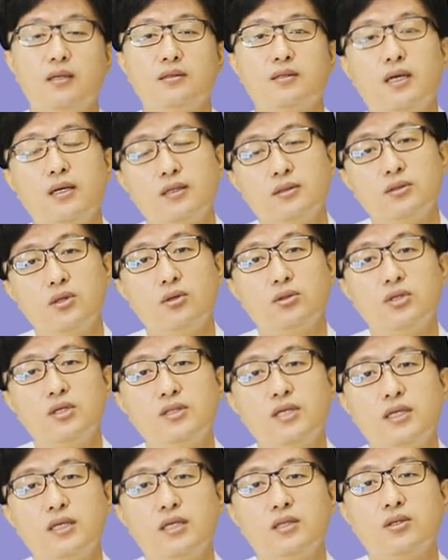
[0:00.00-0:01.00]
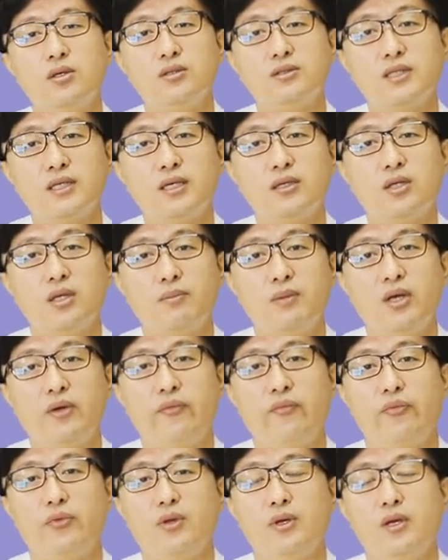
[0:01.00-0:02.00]
따라서 췌장이 절제가
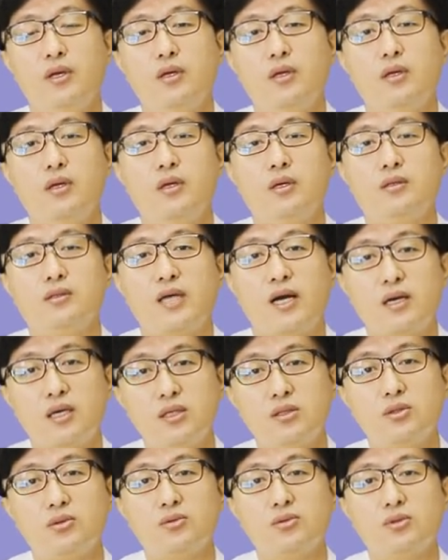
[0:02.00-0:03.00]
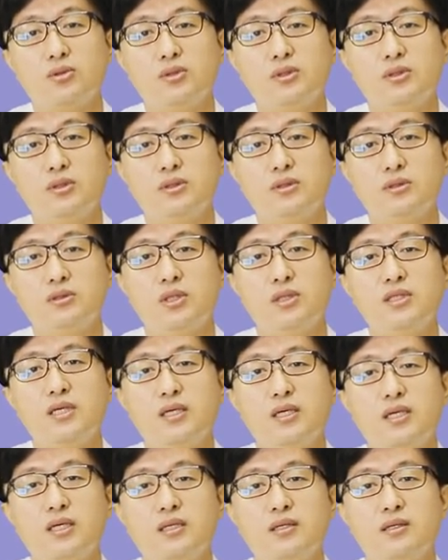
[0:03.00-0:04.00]
되면 장기적으로는
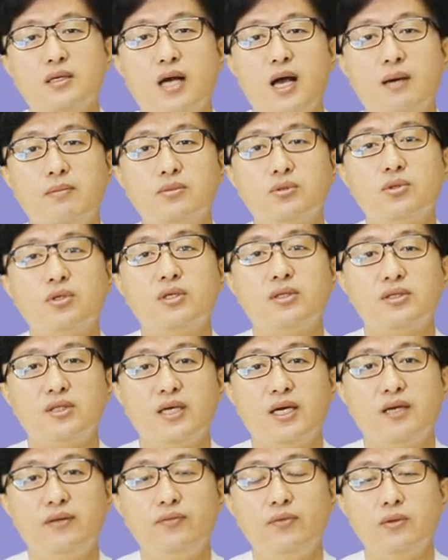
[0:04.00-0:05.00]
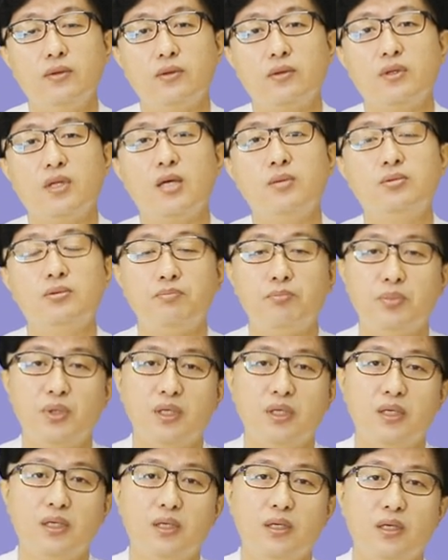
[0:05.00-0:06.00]
췌장 기능 감소에 의한
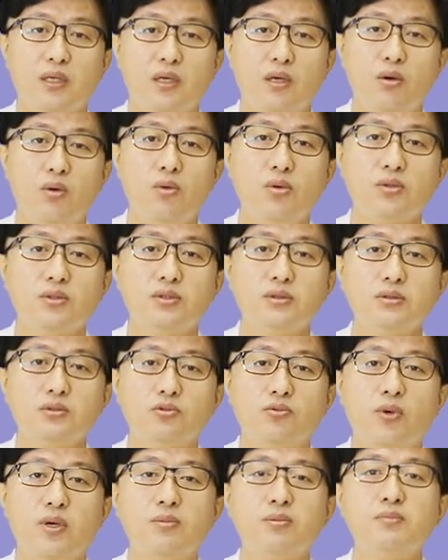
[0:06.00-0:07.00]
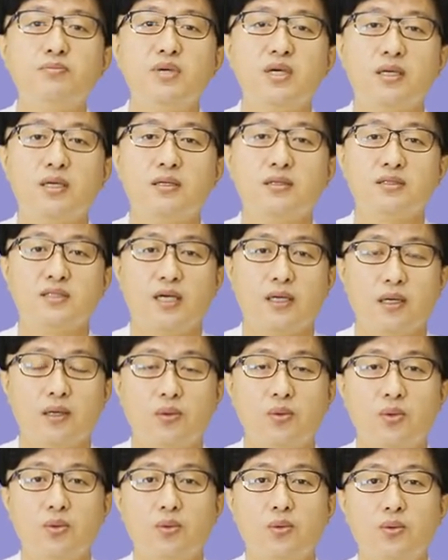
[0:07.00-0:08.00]
내분비 혹은 외분비 기능
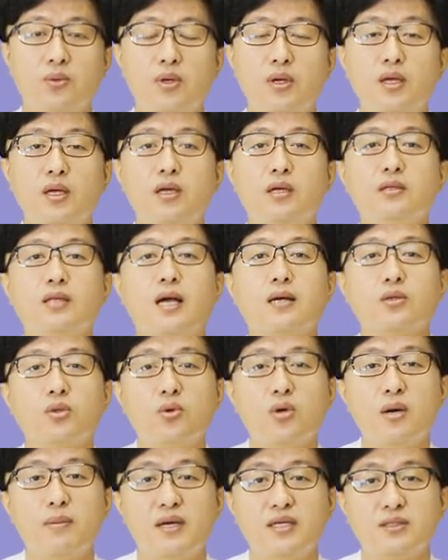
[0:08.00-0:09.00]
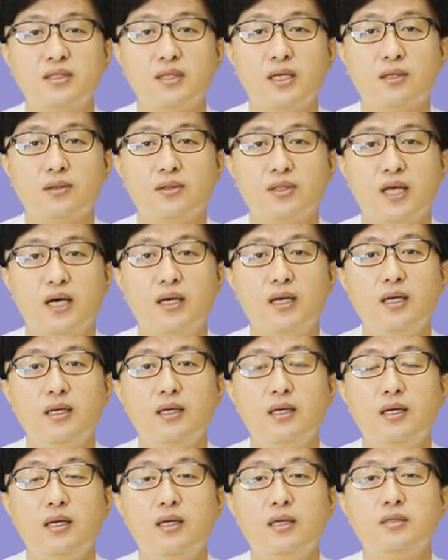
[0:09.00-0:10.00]
장애로 당뇨가
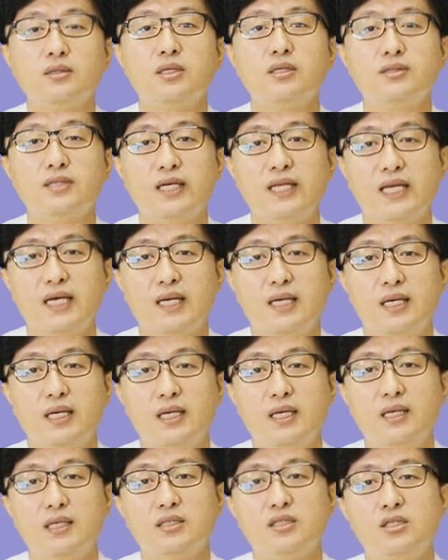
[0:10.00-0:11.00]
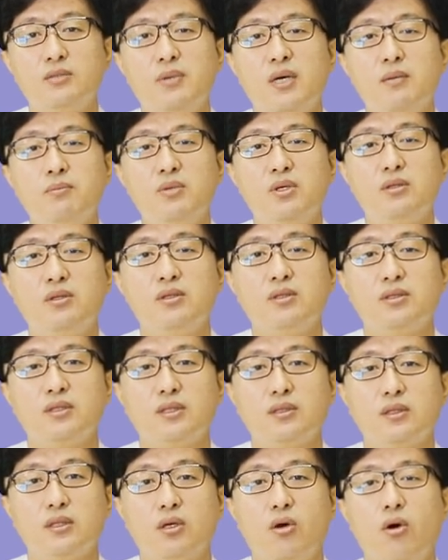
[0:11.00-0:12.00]
발생하거나 설사나 지방변
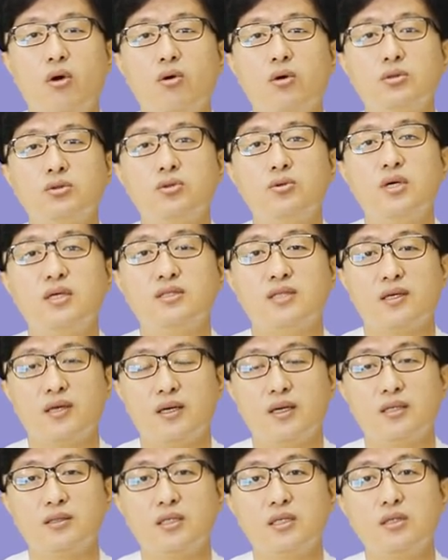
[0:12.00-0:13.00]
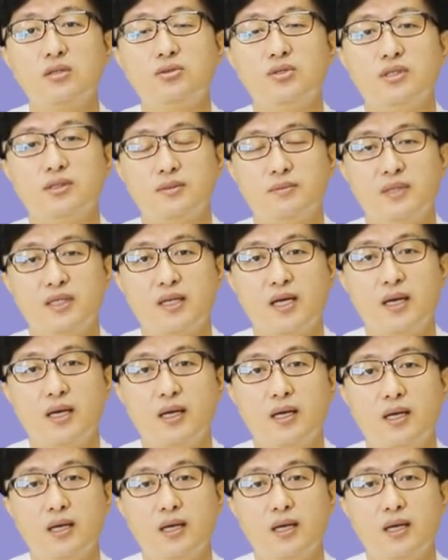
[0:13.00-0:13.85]
등 여러 소화 장애가 생길 수 있습니다.